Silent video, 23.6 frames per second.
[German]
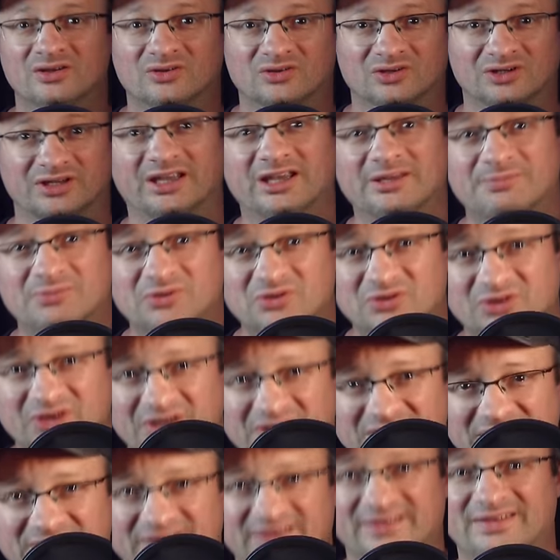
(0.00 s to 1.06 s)
Konkret
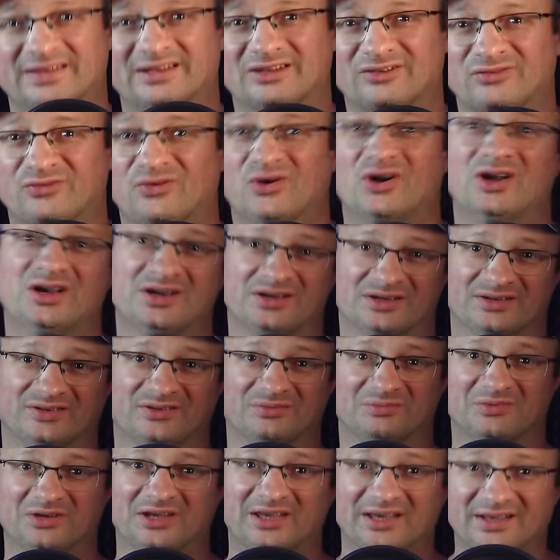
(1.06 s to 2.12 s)
bedeutet das jetzt
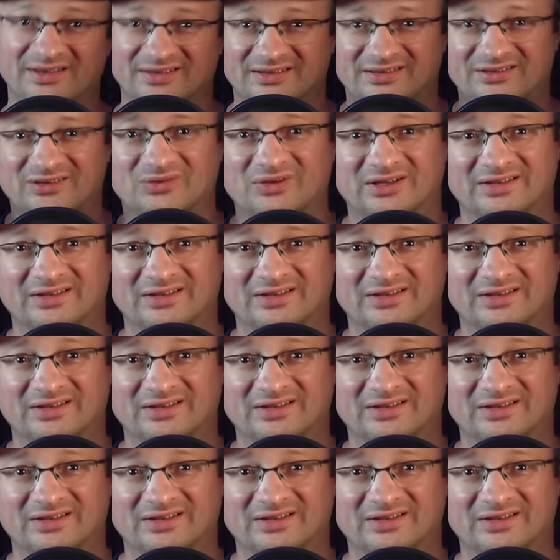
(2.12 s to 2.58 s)
Folgendes. Im Gegensatz zu